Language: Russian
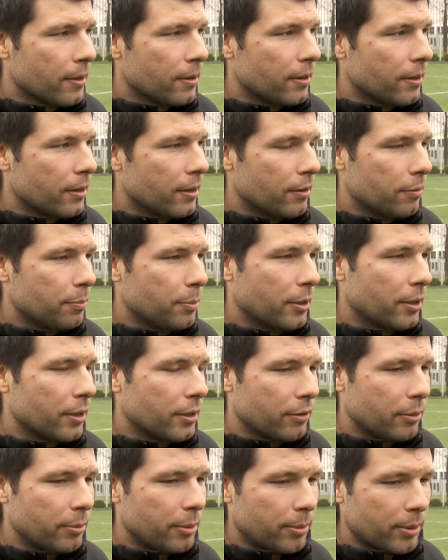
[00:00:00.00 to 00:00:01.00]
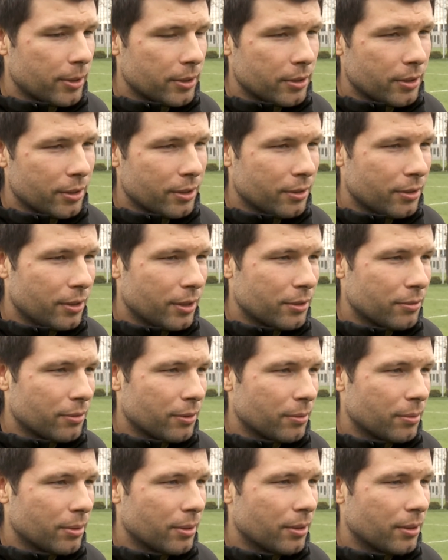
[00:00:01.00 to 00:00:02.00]
А, в перерыве попросили
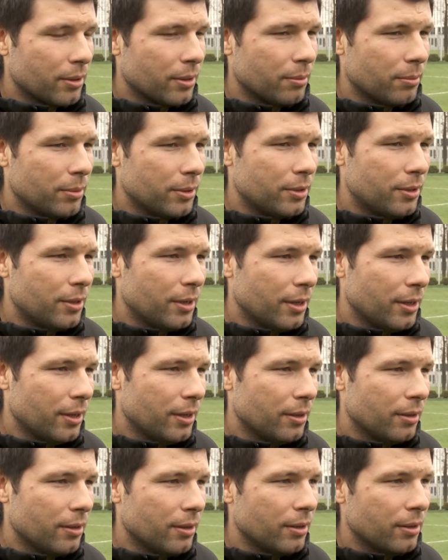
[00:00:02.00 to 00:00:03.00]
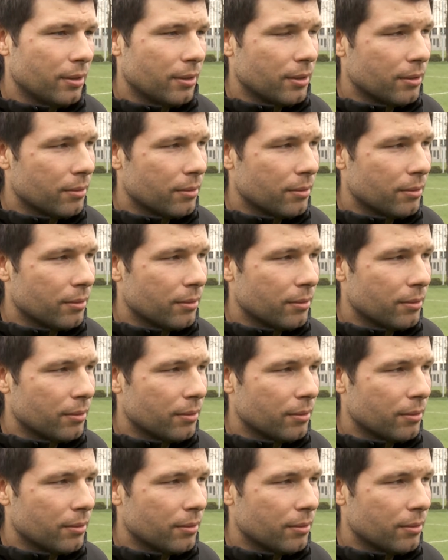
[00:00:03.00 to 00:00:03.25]
действовать а, быстрее и